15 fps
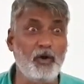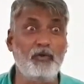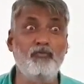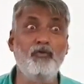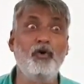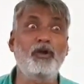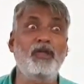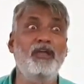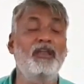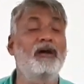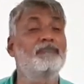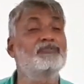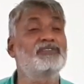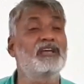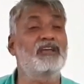और वो खेल
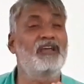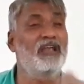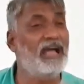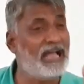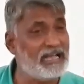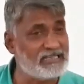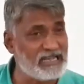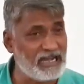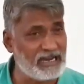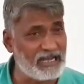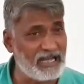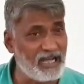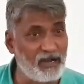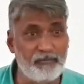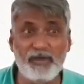हमसे खिलाया जा
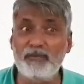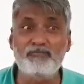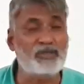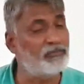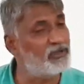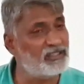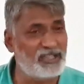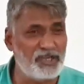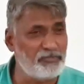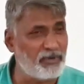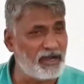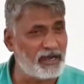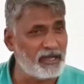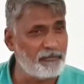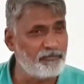रहा है अभी हम समझ नहीं
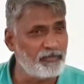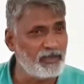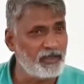पा रहे